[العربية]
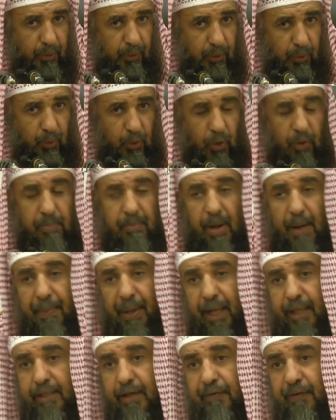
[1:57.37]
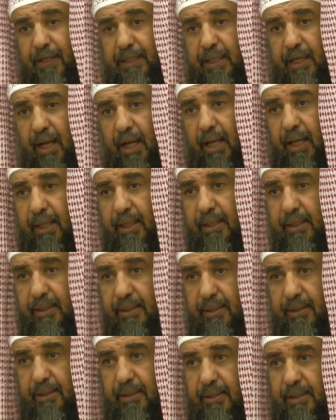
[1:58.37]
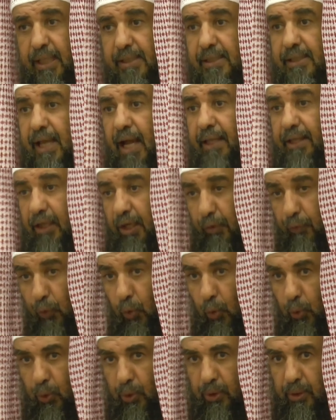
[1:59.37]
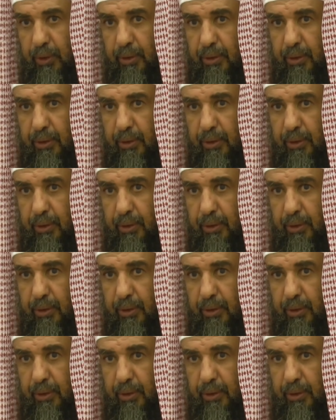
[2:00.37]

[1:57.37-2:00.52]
ثم بعد فترة يزداد حفظك